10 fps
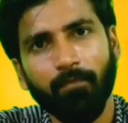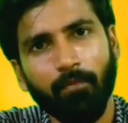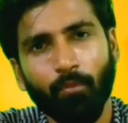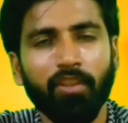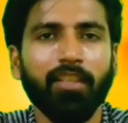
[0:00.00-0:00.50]

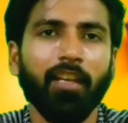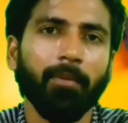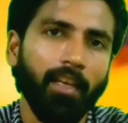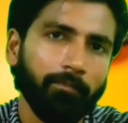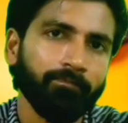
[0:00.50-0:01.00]
मोदी जी का भी
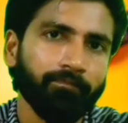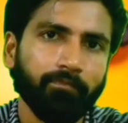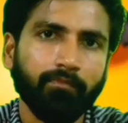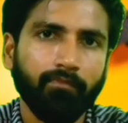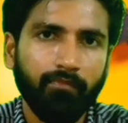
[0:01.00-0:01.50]
है
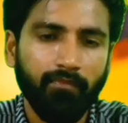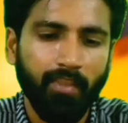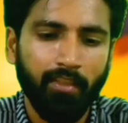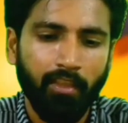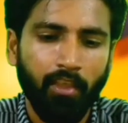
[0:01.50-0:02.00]

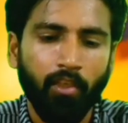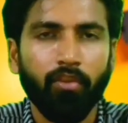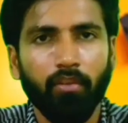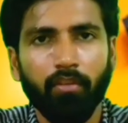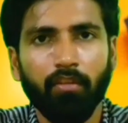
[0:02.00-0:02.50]

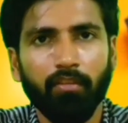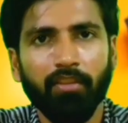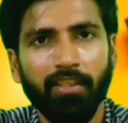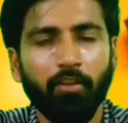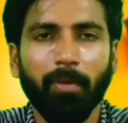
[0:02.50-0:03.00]
तो
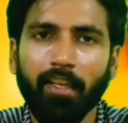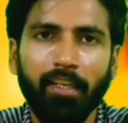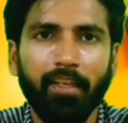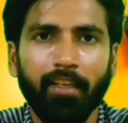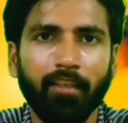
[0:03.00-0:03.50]
चीज़ें तो
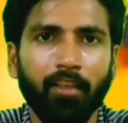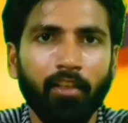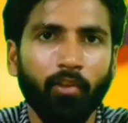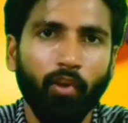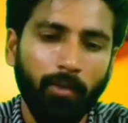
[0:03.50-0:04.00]
बदलेंगी
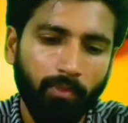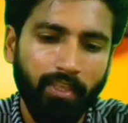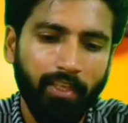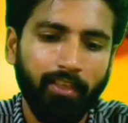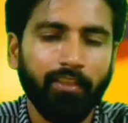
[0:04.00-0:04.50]
तो आप
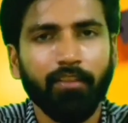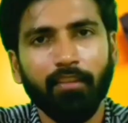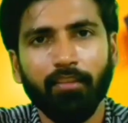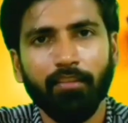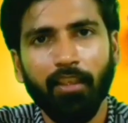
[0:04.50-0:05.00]
उसे
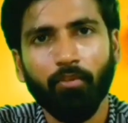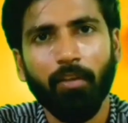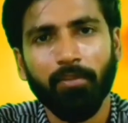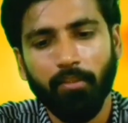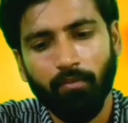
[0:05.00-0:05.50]
नाथूराम
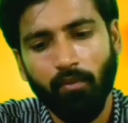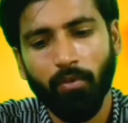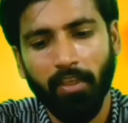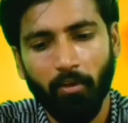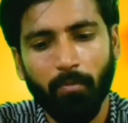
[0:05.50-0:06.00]
जी को वो
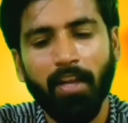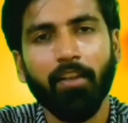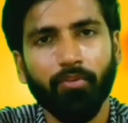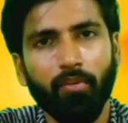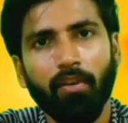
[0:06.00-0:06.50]
हीरो मानना
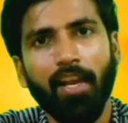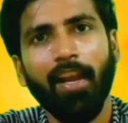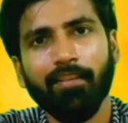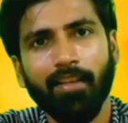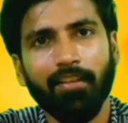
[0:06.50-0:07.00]
शुरू हो रहे हैं
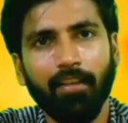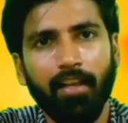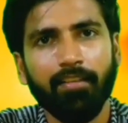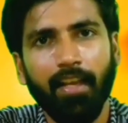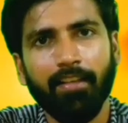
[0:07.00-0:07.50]

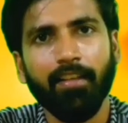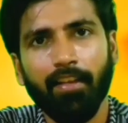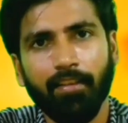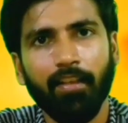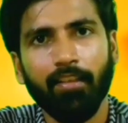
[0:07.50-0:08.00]
आहिस्ता आहिस्ता
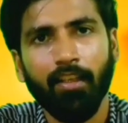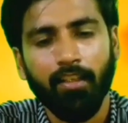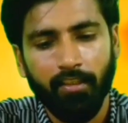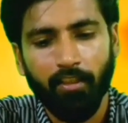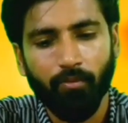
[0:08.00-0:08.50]
आहिस्ता
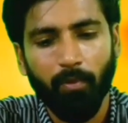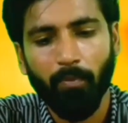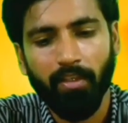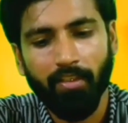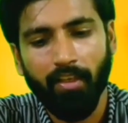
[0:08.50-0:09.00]
ये जो
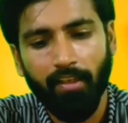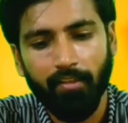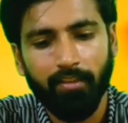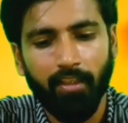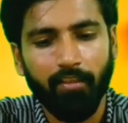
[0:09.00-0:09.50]
पॉपुलेशन है
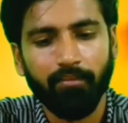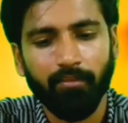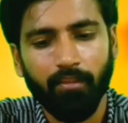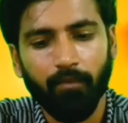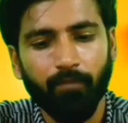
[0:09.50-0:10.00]
ये
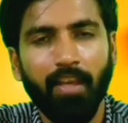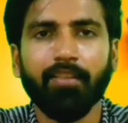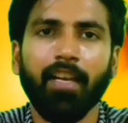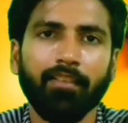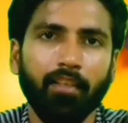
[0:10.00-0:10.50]

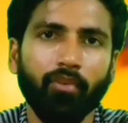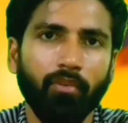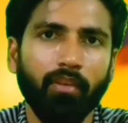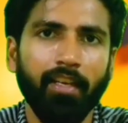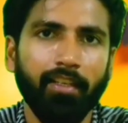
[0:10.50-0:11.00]
ऐसा ऐसा जो
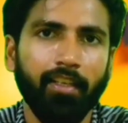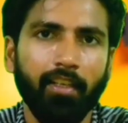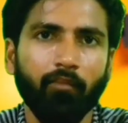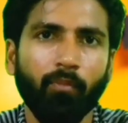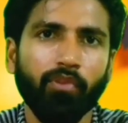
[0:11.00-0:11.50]
लोग हैं इंडिया के
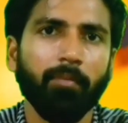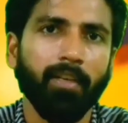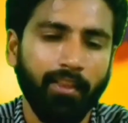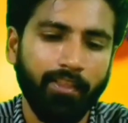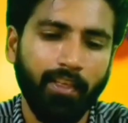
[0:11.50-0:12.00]
वो मोस्टली
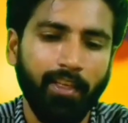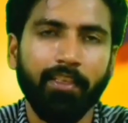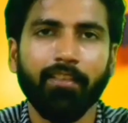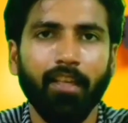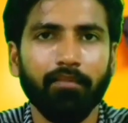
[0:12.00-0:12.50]
बढ़ते जा रहे हैं
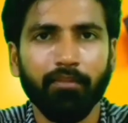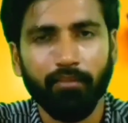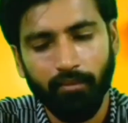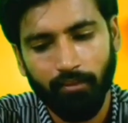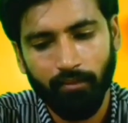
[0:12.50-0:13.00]
किस तरफ
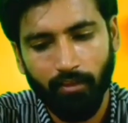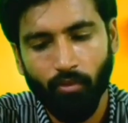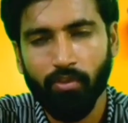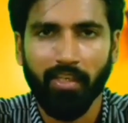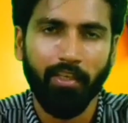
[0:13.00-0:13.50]

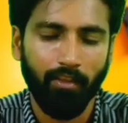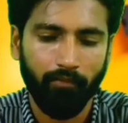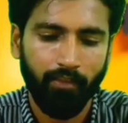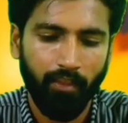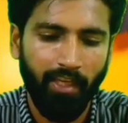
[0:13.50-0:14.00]
गोडसे की तरफ
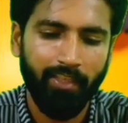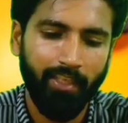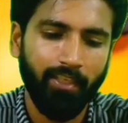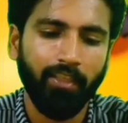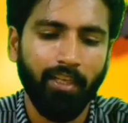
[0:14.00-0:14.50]
खैर ये
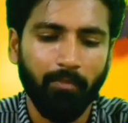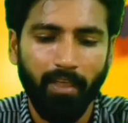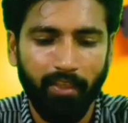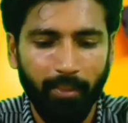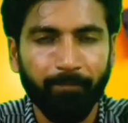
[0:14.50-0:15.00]
एक अलग
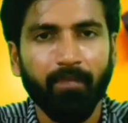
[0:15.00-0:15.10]
बात है